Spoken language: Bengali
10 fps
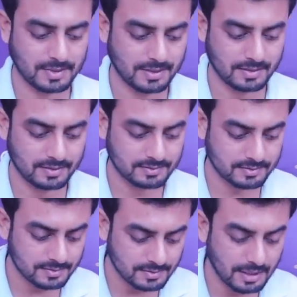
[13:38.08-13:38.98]
মানে
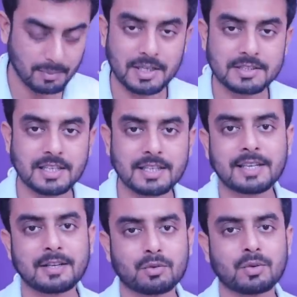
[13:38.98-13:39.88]
নামাজ
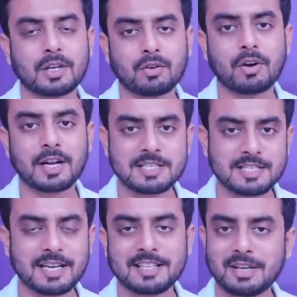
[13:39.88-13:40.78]
আদায় করে করা
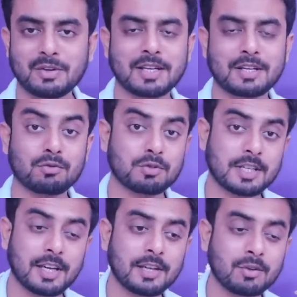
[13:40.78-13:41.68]
যায় তাহলে কিন্তু
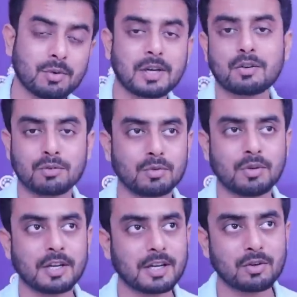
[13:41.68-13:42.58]
সেই দোয়া কবুল
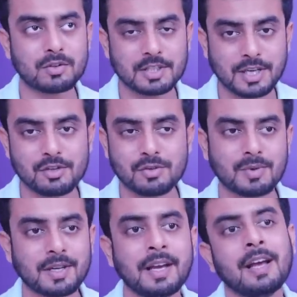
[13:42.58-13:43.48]
হয় কারণ সেই
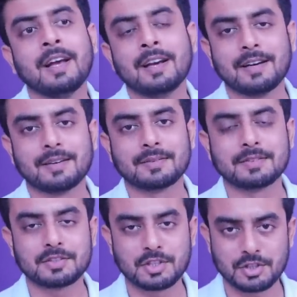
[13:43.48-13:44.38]
সময়ে
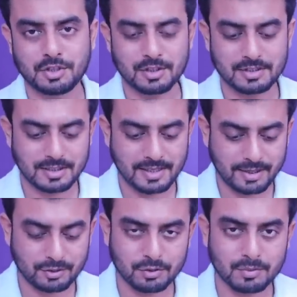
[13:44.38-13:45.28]
সৃষ্টিকর্তা
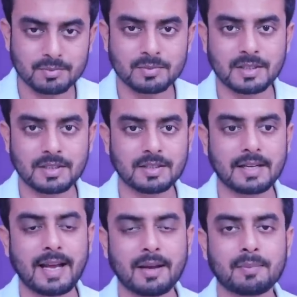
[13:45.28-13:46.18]
একদম
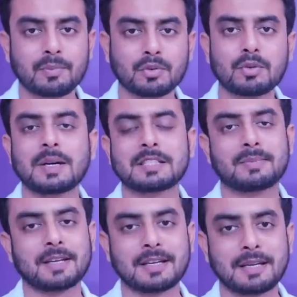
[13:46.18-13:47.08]
প্রথম
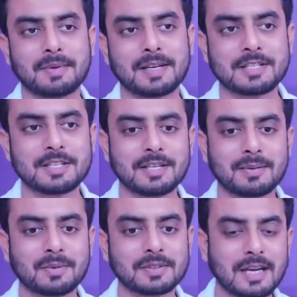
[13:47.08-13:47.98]
আসমানে নেমে আসেন
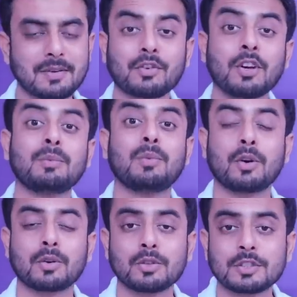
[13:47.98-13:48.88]
এবং তার ফলে
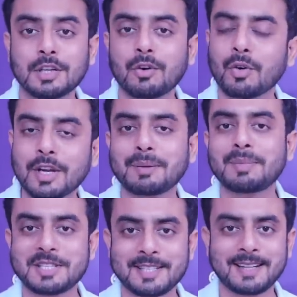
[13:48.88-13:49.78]
বরকতটা অনেক
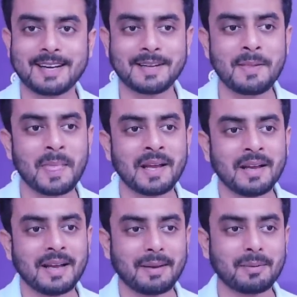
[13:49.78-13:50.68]
বেশি থাকে
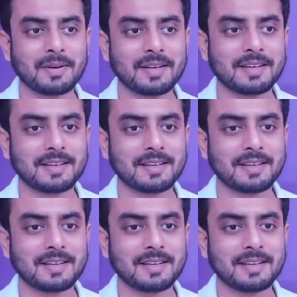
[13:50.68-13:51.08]
এবং